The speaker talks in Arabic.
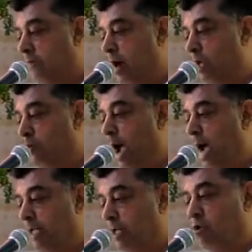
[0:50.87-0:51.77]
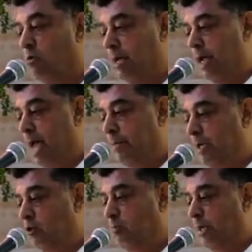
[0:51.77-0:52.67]
فقد وحدتهم
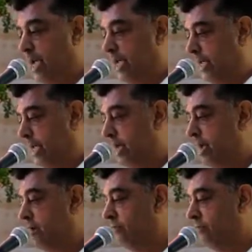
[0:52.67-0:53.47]
ينابيع مياهها